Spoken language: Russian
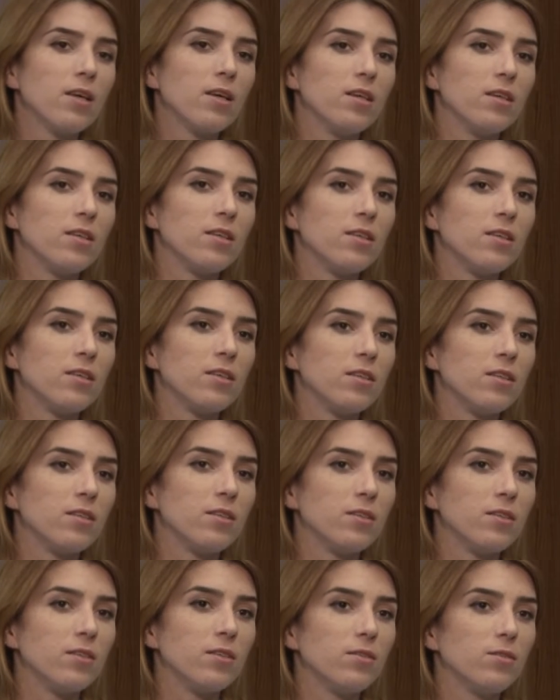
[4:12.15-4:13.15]

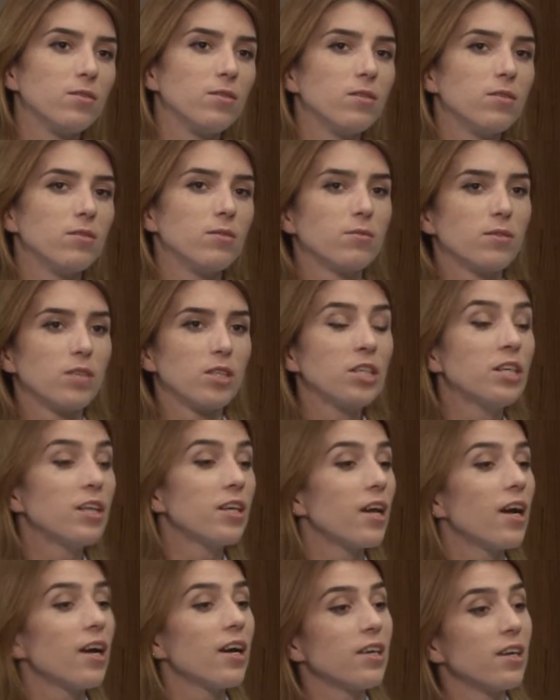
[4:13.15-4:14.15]
э,
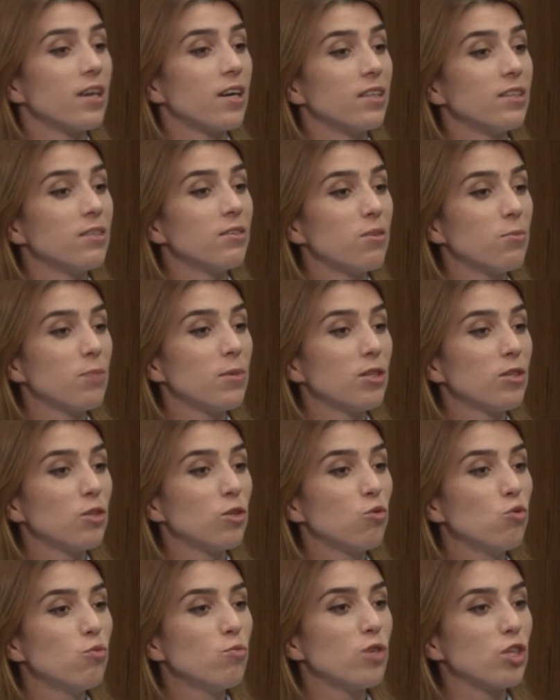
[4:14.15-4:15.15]
играя, одновременно
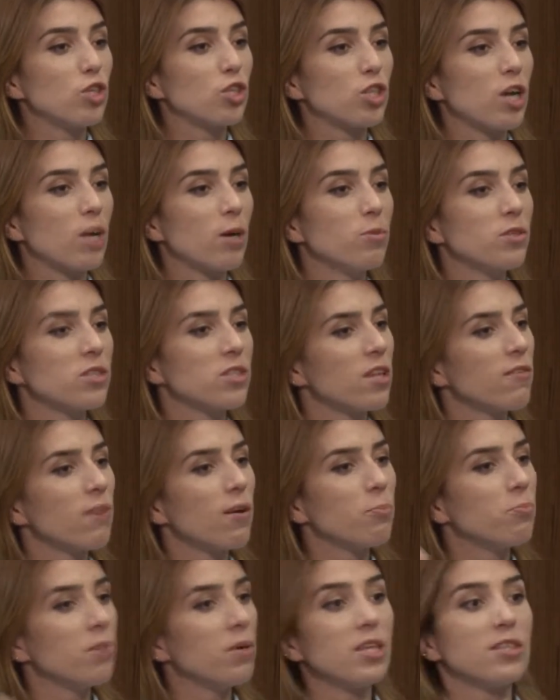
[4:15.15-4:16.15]
думаешь, как бы слова
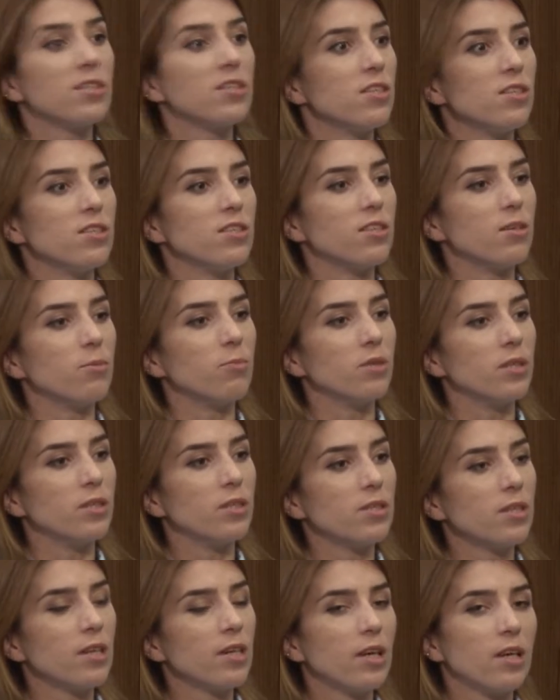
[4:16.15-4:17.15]
песни не
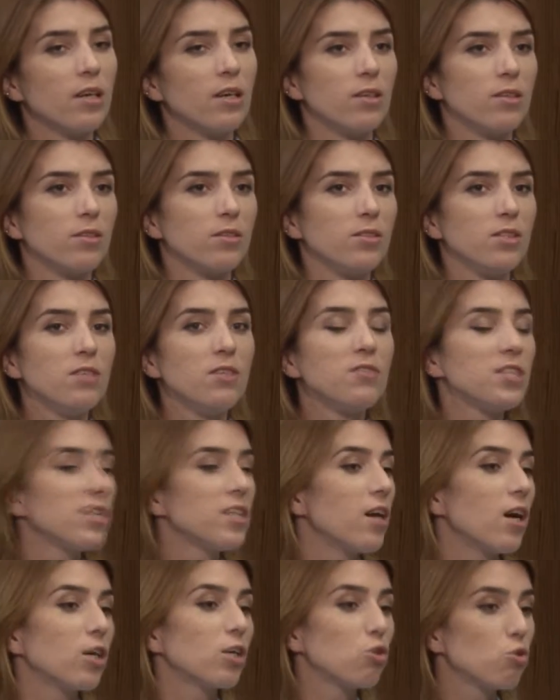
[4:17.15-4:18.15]
забыть. Э, не все
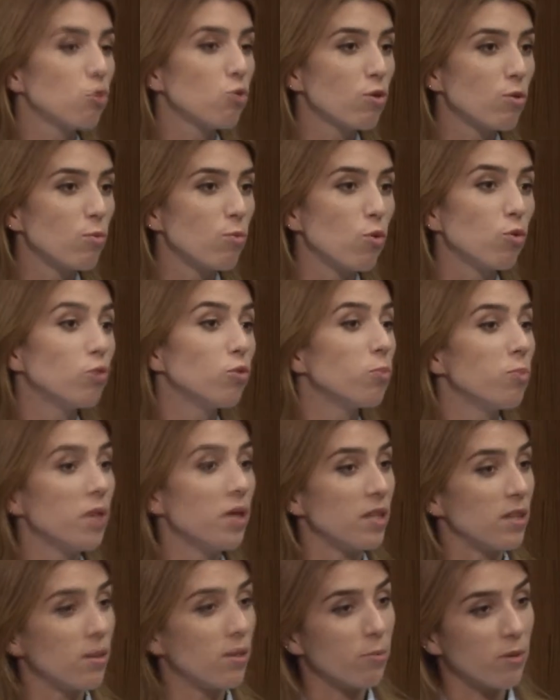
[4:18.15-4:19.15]
актеры могут
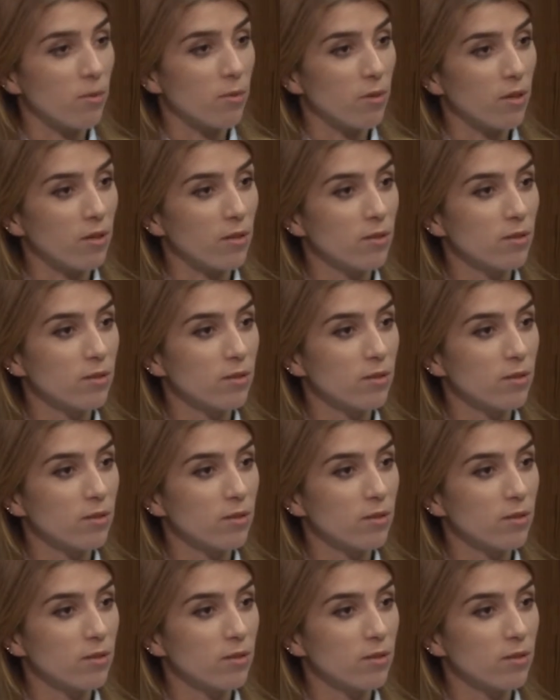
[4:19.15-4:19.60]
петь, например.